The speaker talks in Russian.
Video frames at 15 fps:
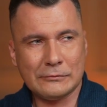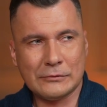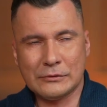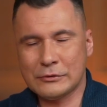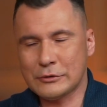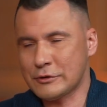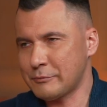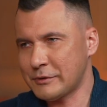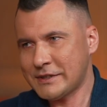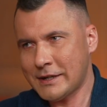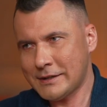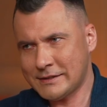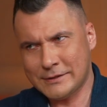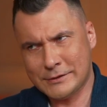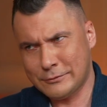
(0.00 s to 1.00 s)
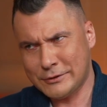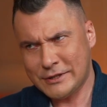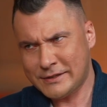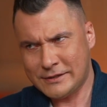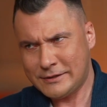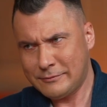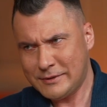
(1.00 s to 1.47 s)
тоже пытались
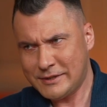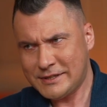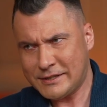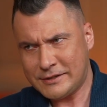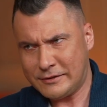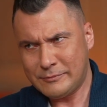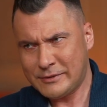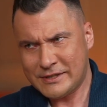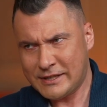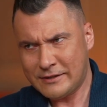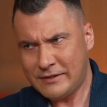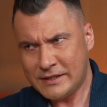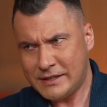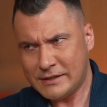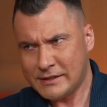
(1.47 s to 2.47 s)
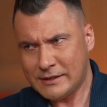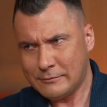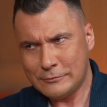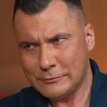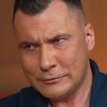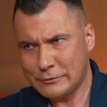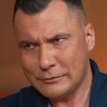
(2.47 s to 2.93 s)
достучаться до Министерства образования, там,
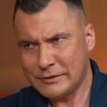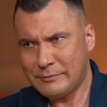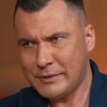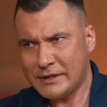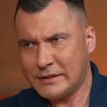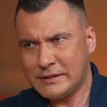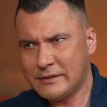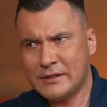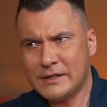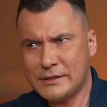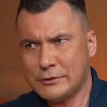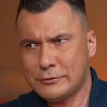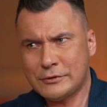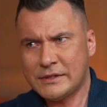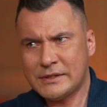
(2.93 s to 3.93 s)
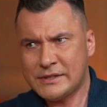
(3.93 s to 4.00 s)
ну, что, ребята, давайте что-то